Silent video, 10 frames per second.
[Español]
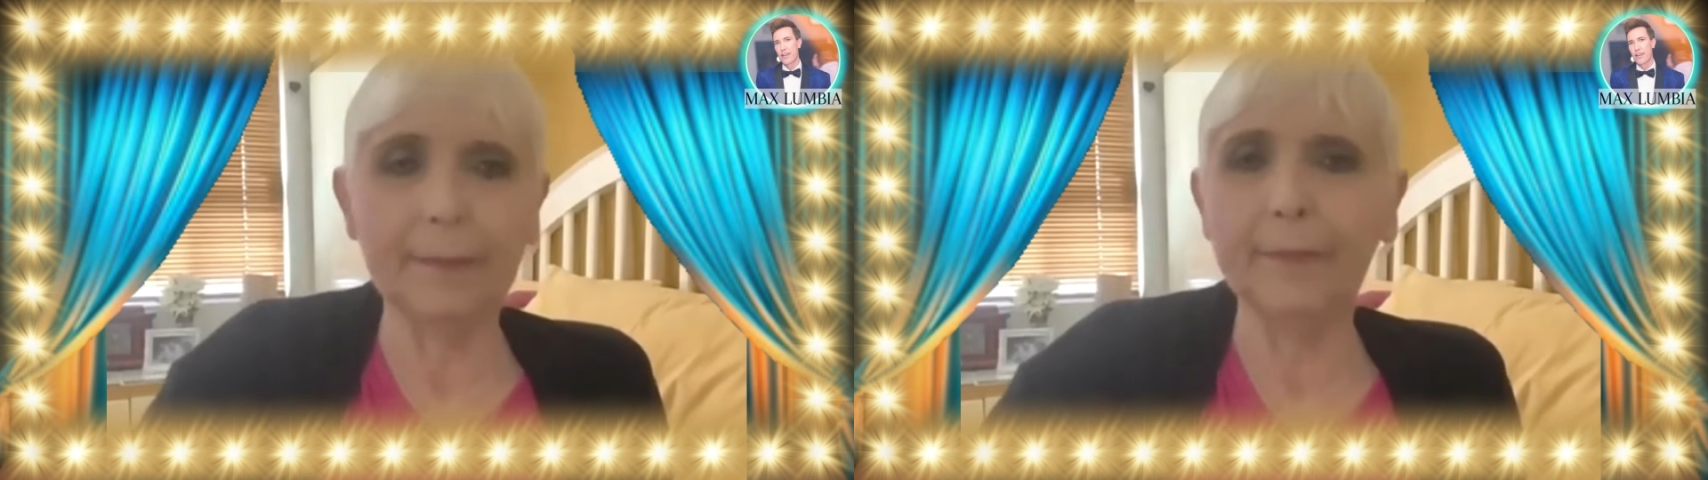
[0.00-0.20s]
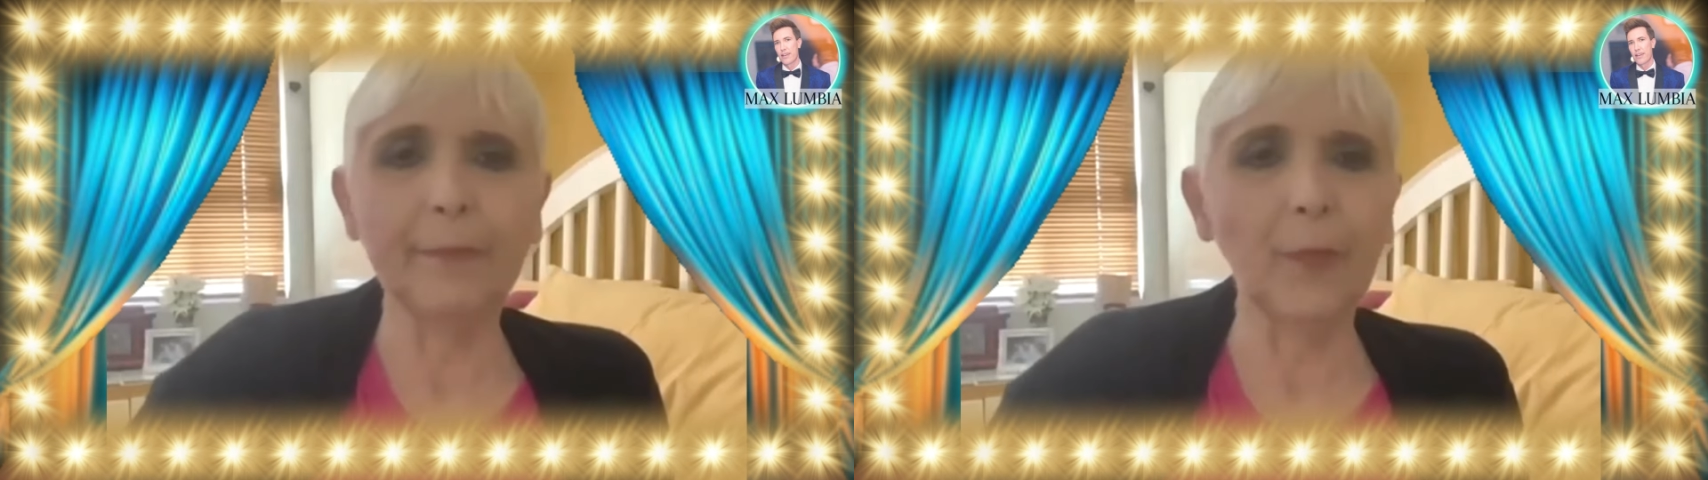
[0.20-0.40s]

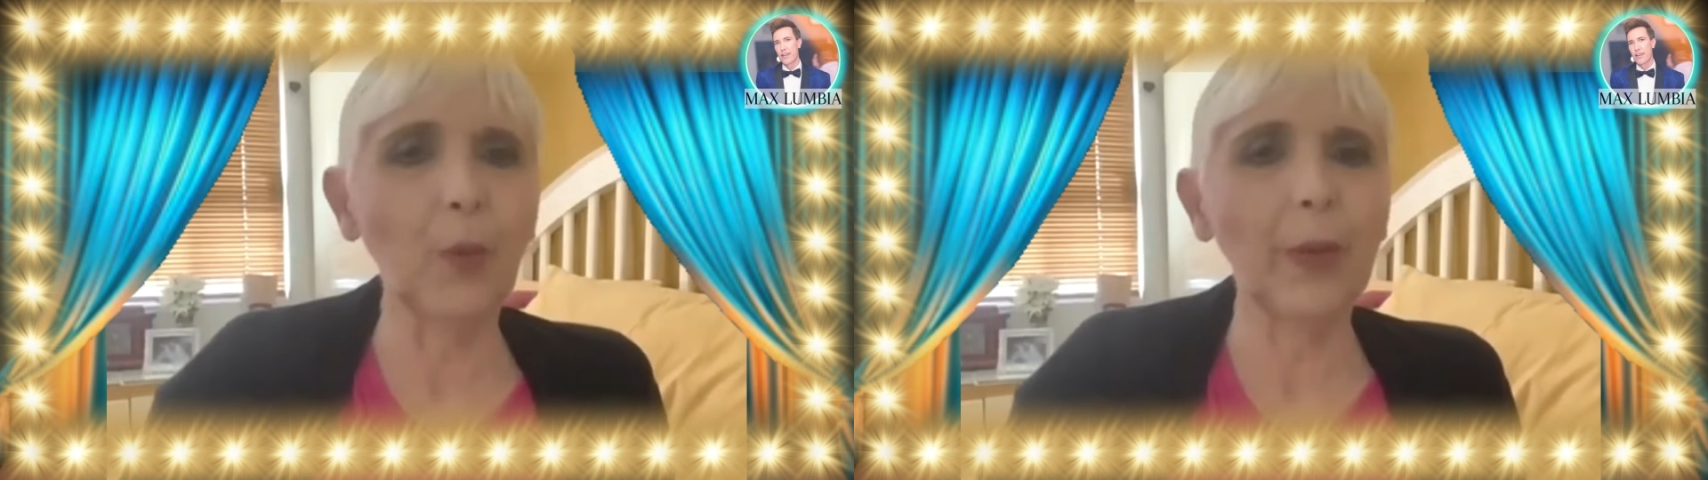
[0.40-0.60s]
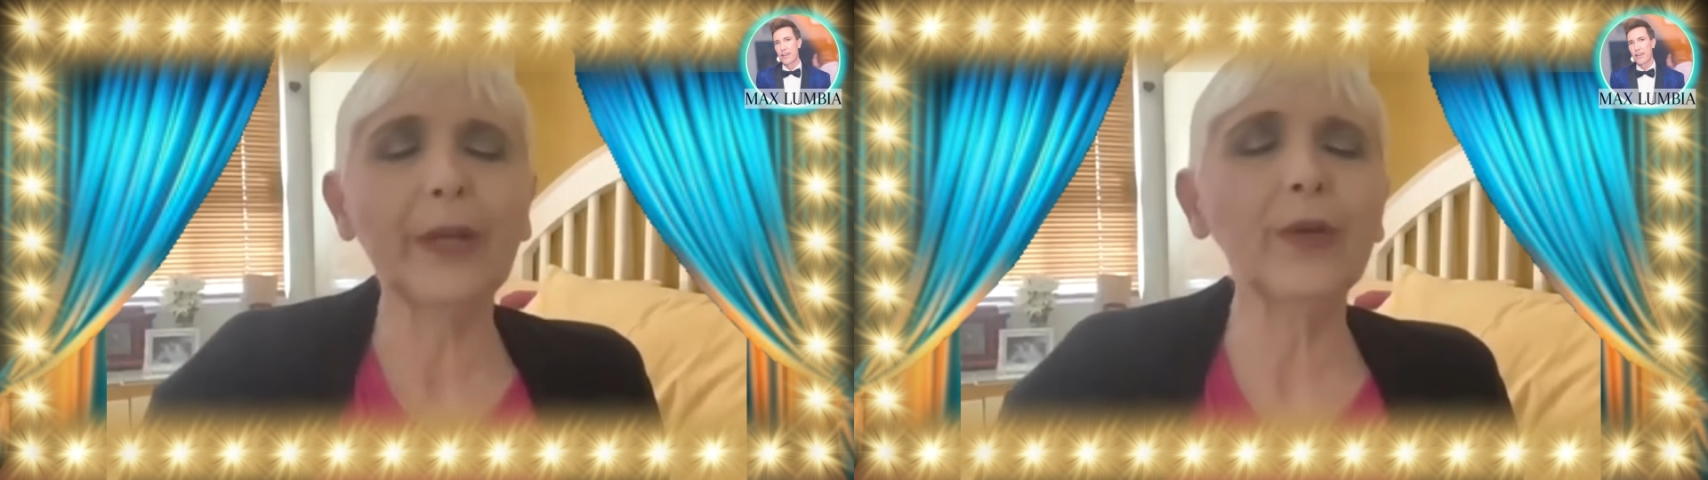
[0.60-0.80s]

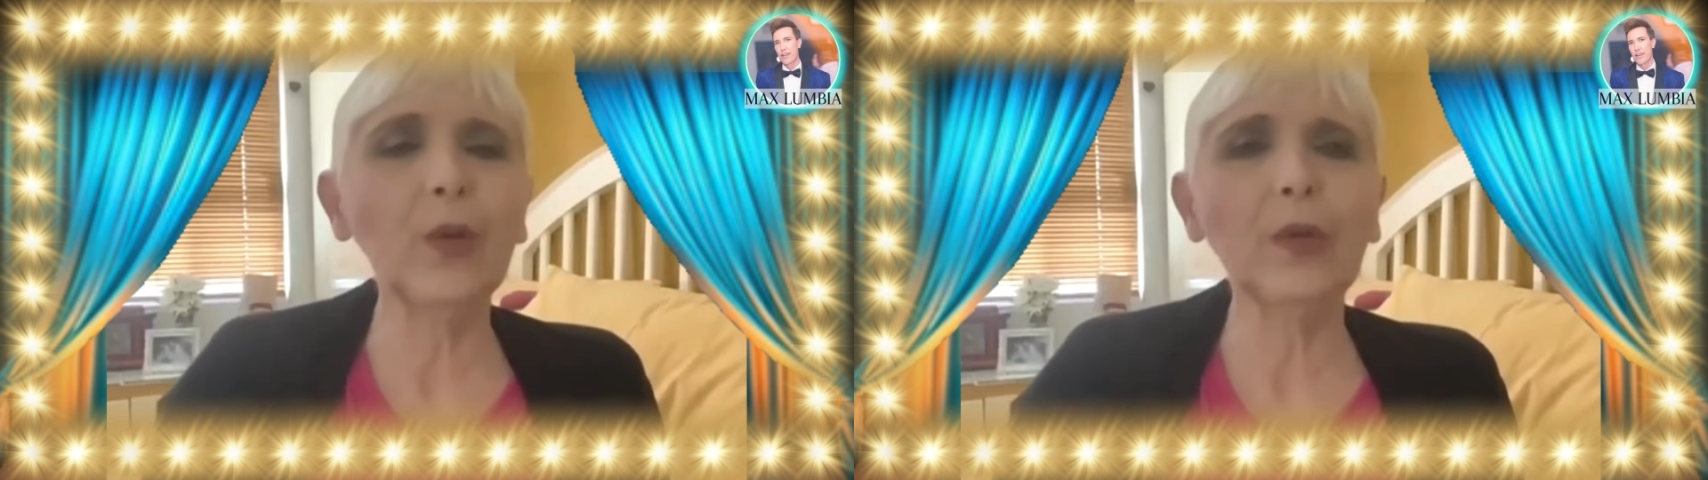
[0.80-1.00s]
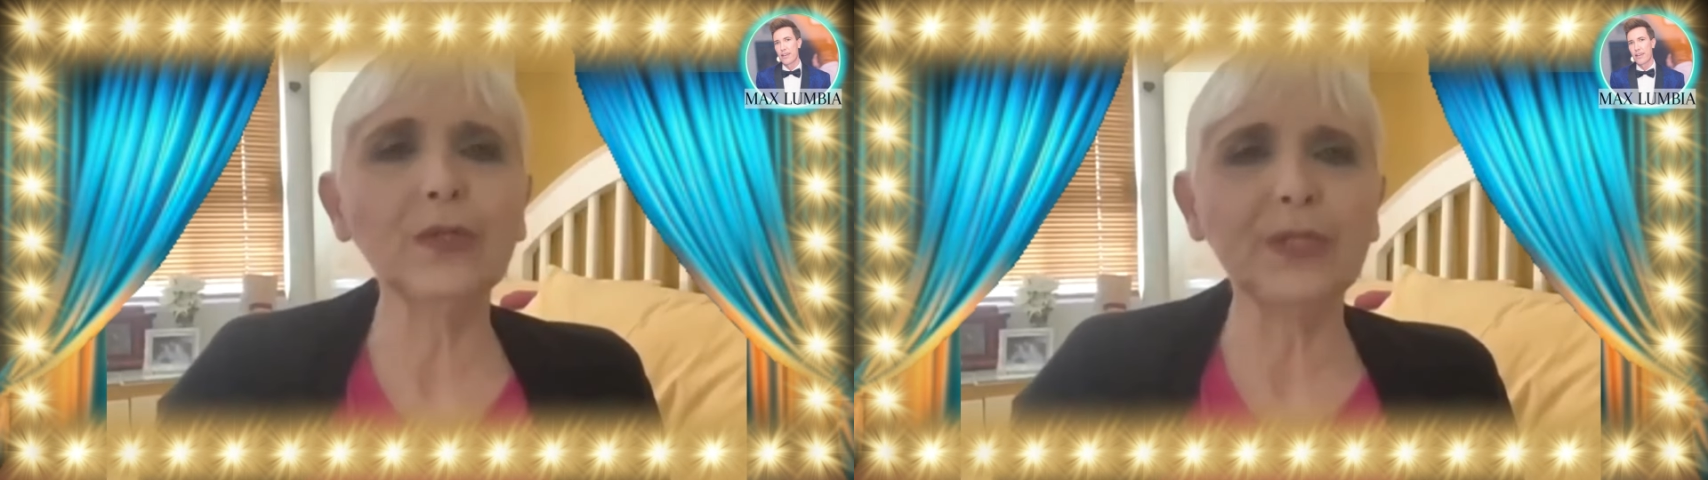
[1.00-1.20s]

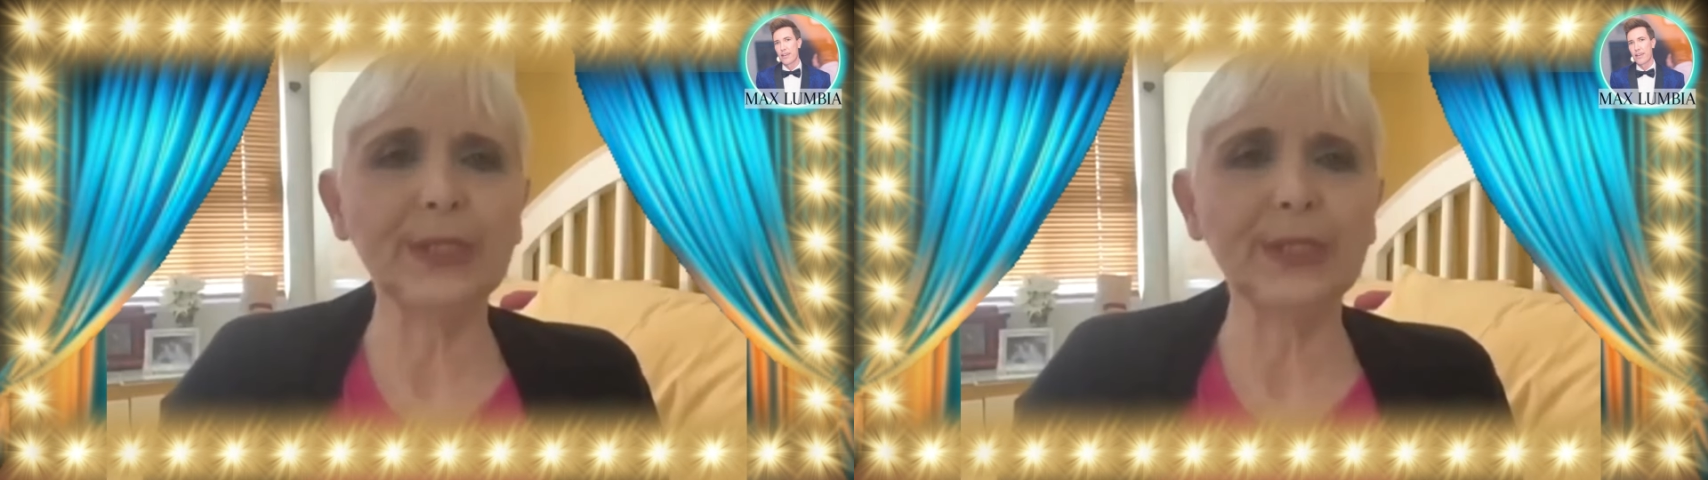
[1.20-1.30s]
movernos